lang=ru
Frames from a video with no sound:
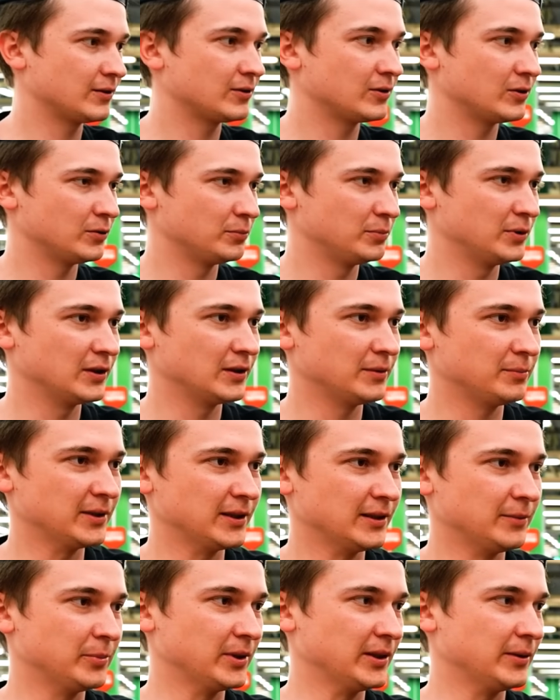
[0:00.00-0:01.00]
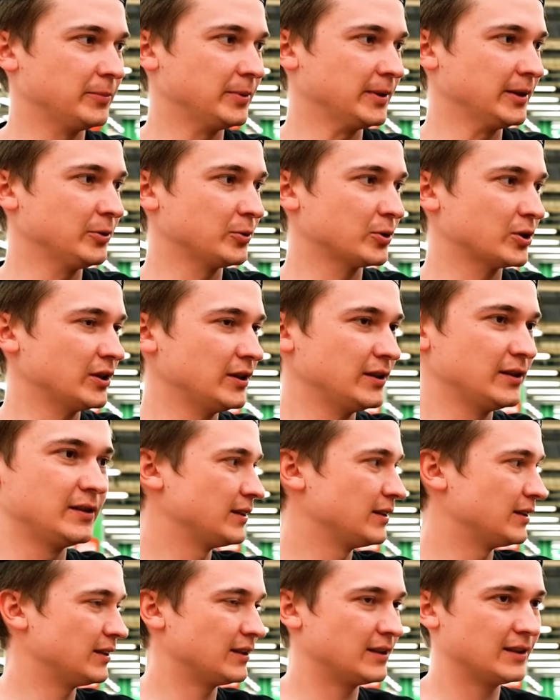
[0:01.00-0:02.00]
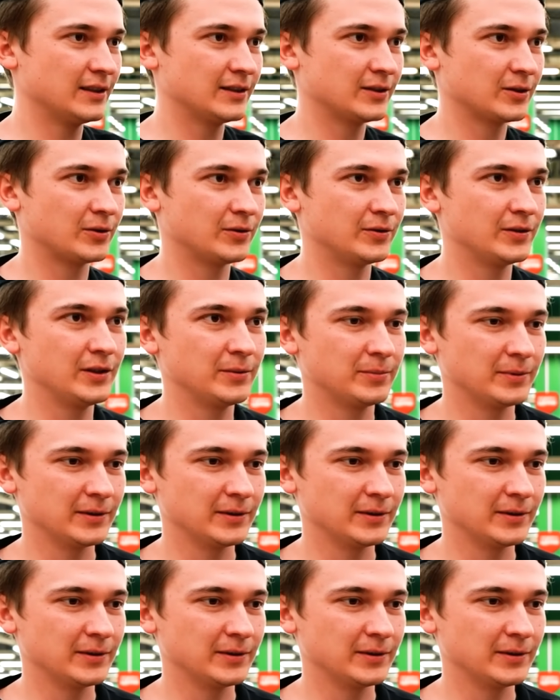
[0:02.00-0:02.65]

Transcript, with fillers: Такое было, было, было, было уже. Ага, такого не